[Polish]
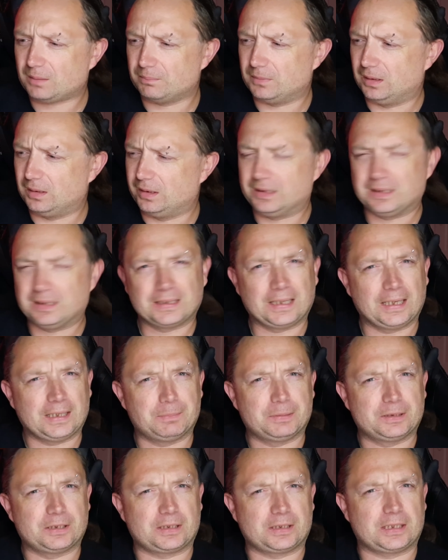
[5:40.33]
Little Guy
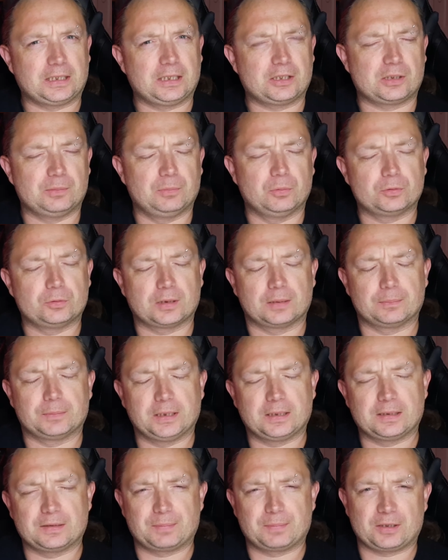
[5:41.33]
chyba to taki jeszcze był, co tam
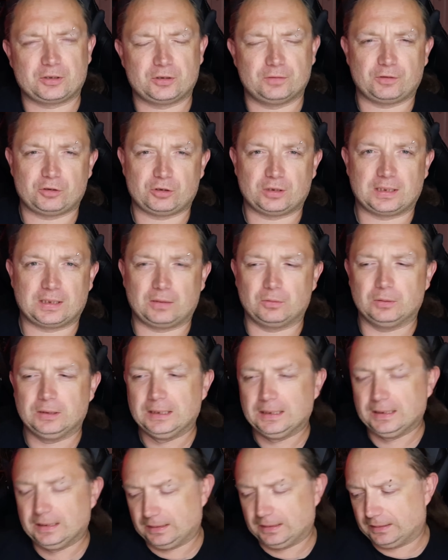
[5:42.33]
jeden z braci właśnie grał
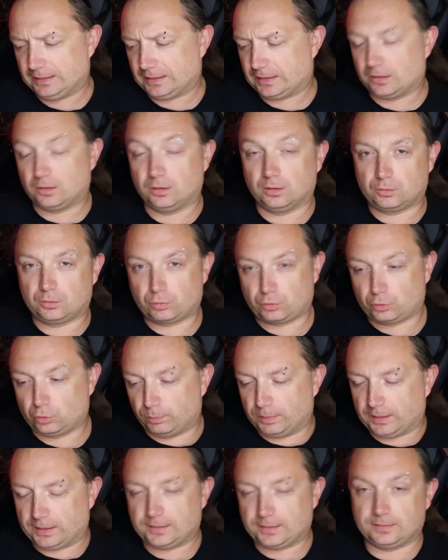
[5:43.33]
takiego
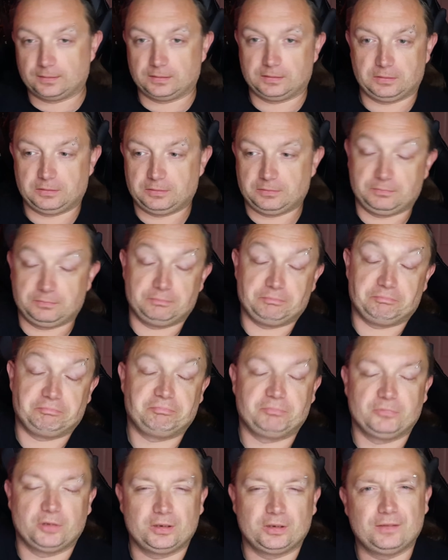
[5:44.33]
kurdupla, yy,
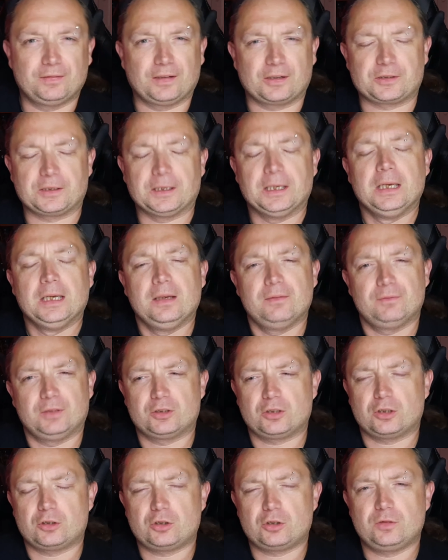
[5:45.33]
no nieważne.
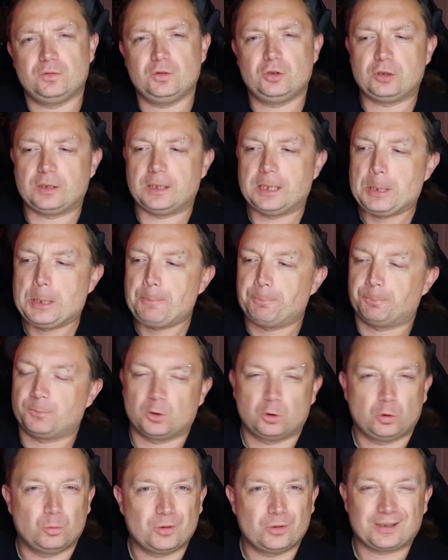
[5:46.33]
Więc rzeczywiście
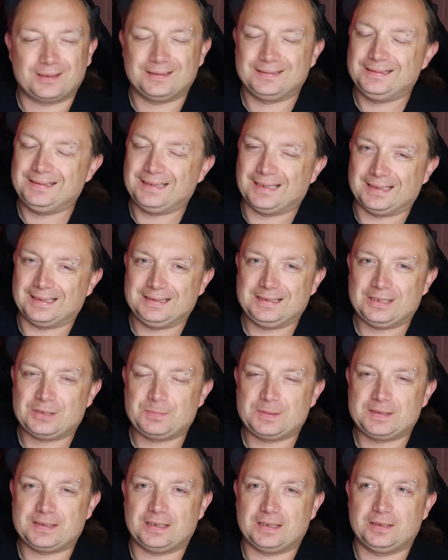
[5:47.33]
humor nie,
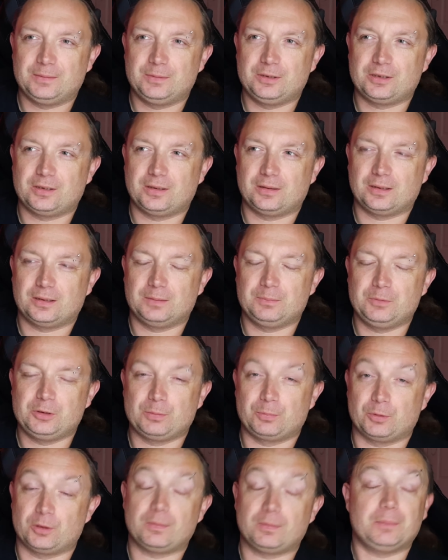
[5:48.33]
niespecjalnie mi się, y, mi się
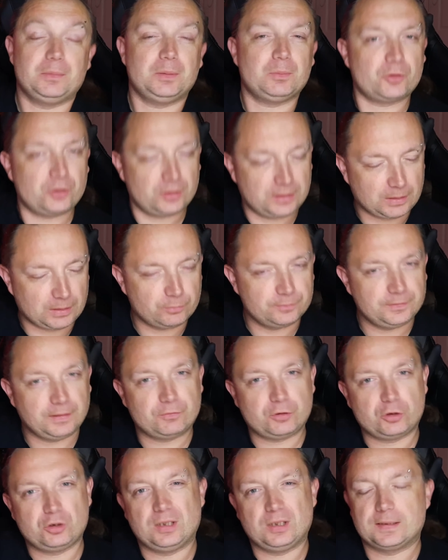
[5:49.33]
podoba, mimo że tak jak mówiłem
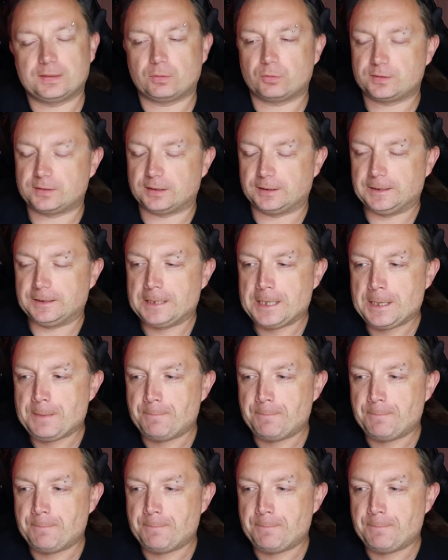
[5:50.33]
wcześniej, są sceny,